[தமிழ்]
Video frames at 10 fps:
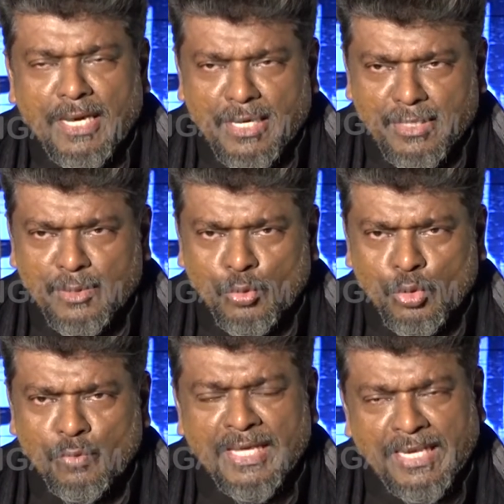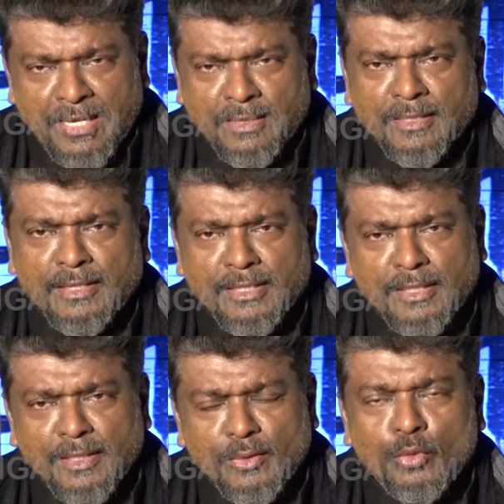ஆனால் அந்த குத்து விளக்கு
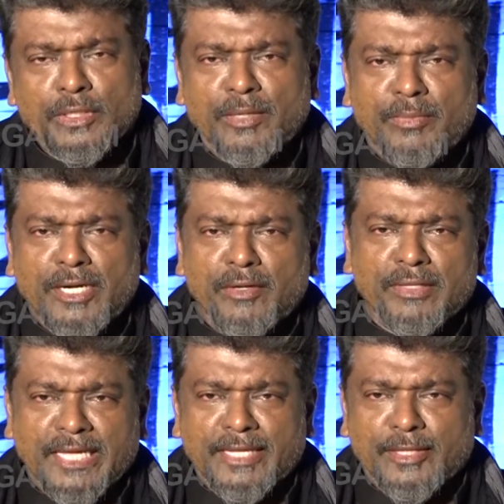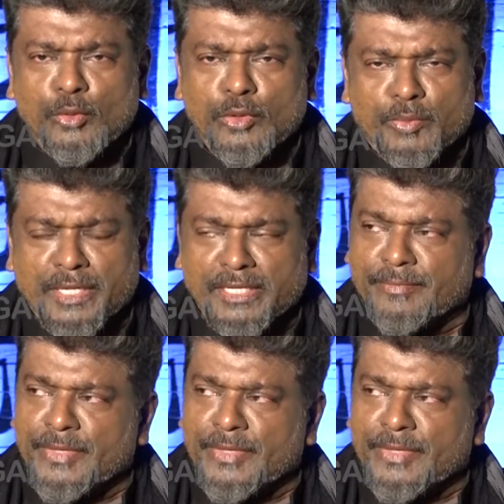ஏற்றுறதுக்கு ஒருத்தர் மெழுகுவத்தி ஏற்றி கொடுத்துருப்பாங்க